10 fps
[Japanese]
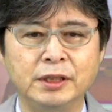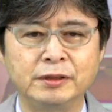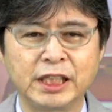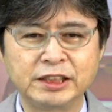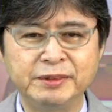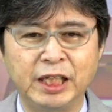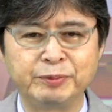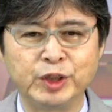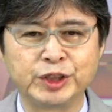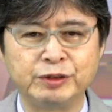2つ目の
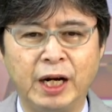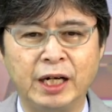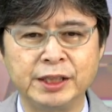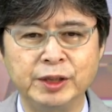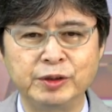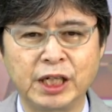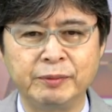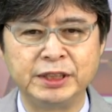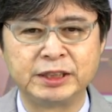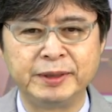アプローチは理論から
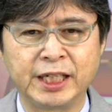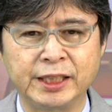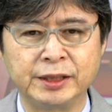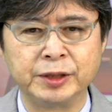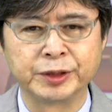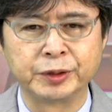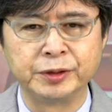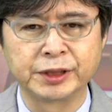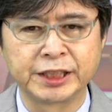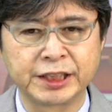導かれる予測
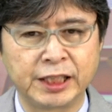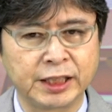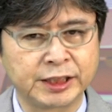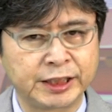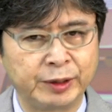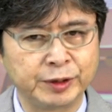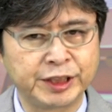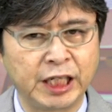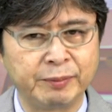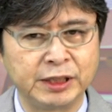の確からしさを調
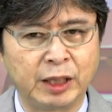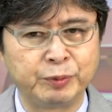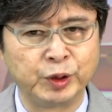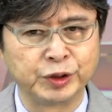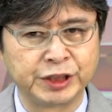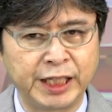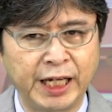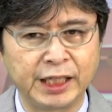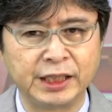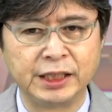べるアプローチ
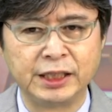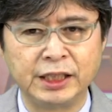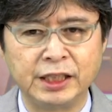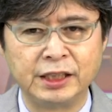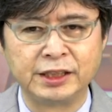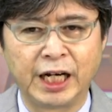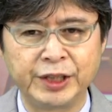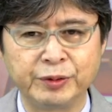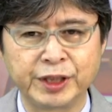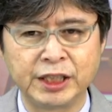で代
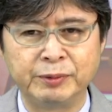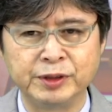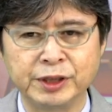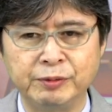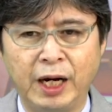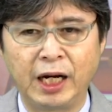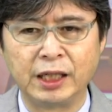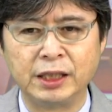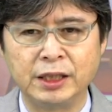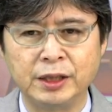表的なものには
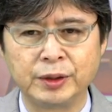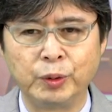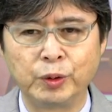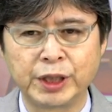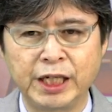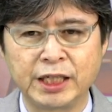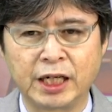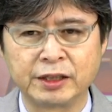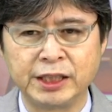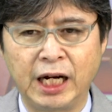統計
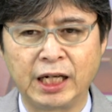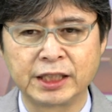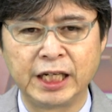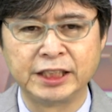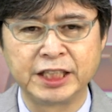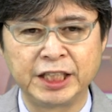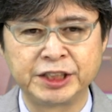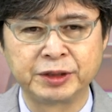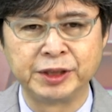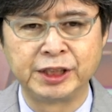学や経済
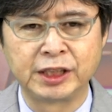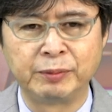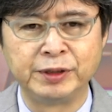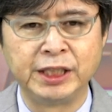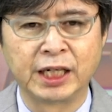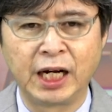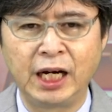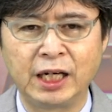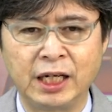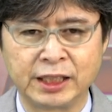史といった分野
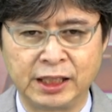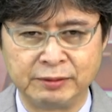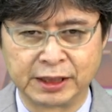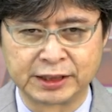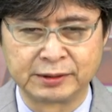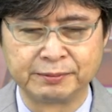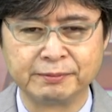が挙げられます。